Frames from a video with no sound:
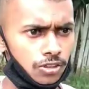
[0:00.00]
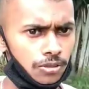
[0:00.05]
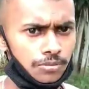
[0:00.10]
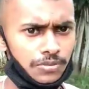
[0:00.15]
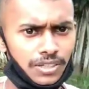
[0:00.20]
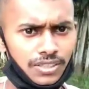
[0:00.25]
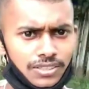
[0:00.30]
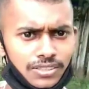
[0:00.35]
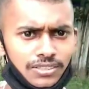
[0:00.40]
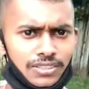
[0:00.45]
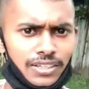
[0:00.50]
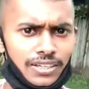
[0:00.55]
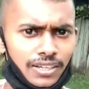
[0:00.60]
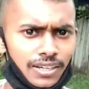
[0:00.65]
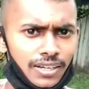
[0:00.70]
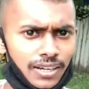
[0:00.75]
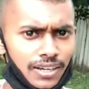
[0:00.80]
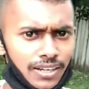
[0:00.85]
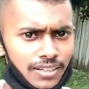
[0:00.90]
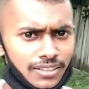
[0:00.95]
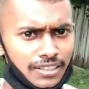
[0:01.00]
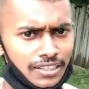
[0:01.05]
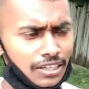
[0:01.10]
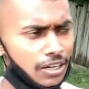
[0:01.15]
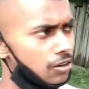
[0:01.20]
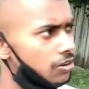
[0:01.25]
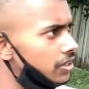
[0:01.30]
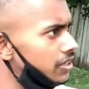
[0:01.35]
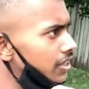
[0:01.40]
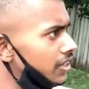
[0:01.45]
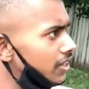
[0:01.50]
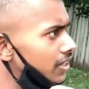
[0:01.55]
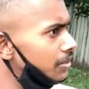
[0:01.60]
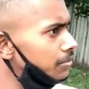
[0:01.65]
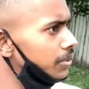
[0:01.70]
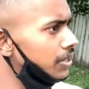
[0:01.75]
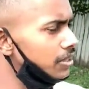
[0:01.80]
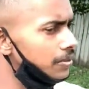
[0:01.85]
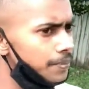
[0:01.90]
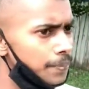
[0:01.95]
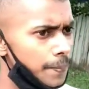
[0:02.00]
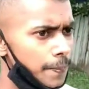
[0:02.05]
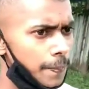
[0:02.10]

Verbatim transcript: तो अब देख देखा होगा यहाँ का मिल